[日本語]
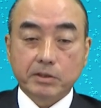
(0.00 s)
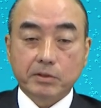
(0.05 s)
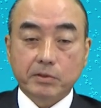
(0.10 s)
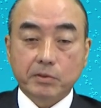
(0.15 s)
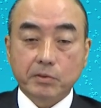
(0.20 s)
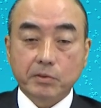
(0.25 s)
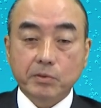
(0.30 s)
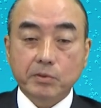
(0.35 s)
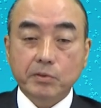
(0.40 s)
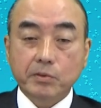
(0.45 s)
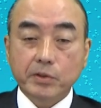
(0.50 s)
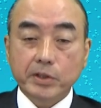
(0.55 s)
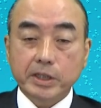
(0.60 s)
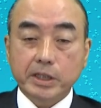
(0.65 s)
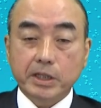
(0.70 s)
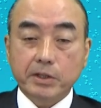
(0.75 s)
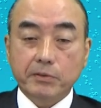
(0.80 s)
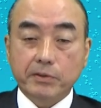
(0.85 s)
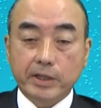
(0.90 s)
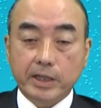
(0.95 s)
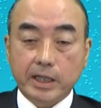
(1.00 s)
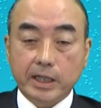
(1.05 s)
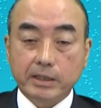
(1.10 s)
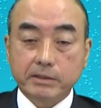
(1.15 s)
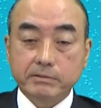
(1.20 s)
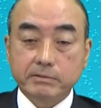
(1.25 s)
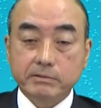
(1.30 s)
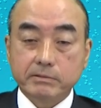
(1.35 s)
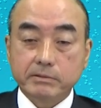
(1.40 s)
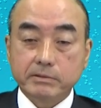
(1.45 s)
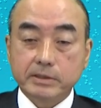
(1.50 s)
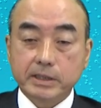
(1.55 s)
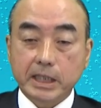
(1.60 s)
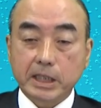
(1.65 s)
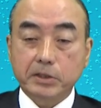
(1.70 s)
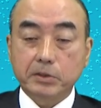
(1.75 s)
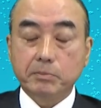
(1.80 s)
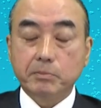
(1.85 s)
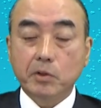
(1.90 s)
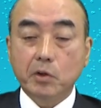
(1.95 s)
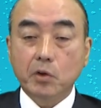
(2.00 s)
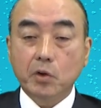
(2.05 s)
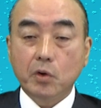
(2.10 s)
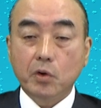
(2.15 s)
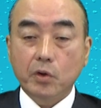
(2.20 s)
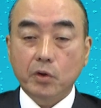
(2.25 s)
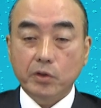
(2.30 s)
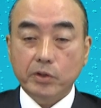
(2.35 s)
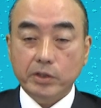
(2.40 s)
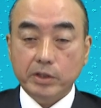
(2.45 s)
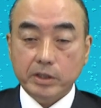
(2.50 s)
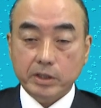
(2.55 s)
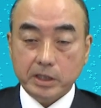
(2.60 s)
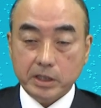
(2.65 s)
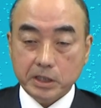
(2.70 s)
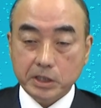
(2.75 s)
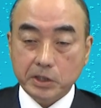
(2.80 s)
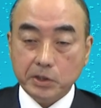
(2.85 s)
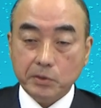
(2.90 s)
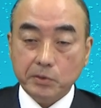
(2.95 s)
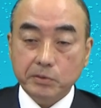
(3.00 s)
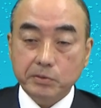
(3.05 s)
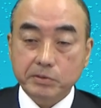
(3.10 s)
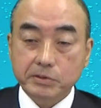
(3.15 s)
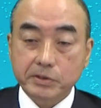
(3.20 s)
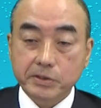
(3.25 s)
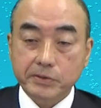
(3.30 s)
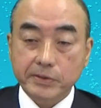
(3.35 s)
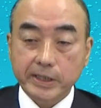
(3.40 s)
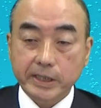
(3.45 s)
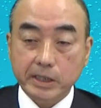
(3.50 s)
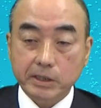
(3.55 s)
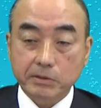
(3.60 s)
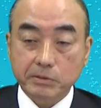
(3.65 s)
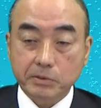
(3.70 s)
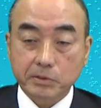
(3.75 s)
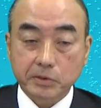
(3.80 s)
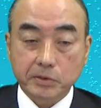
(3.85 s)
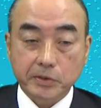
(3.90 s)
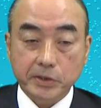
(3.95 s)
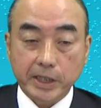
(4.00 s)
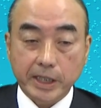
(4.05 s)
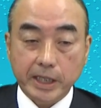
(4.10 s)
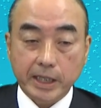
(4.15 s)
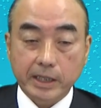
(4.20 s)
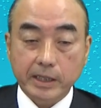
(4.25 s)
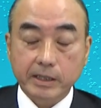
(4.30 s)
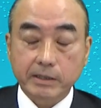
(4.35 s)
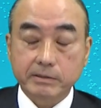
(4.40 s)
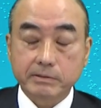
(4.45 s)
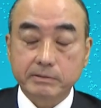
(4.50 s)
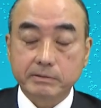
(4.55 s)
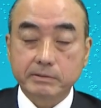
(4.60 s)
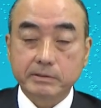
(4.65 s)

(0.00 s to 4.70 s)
大声で笑うなども息を吹き分けることで得られる